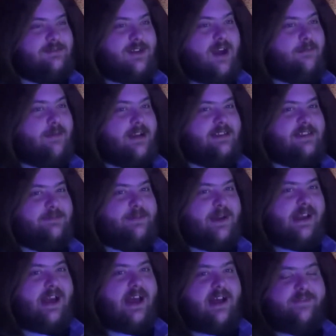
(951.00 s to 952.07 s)
non, bah c'est
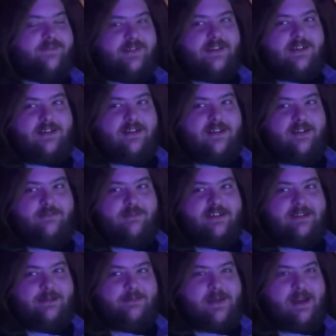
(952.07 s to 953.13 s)
pas grave. Euh,
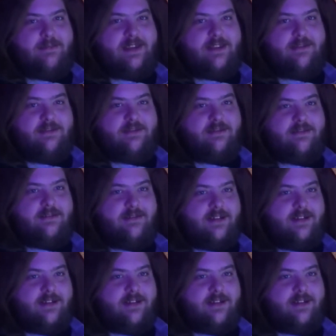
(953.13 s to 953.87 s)
moi, ça m'a permis de.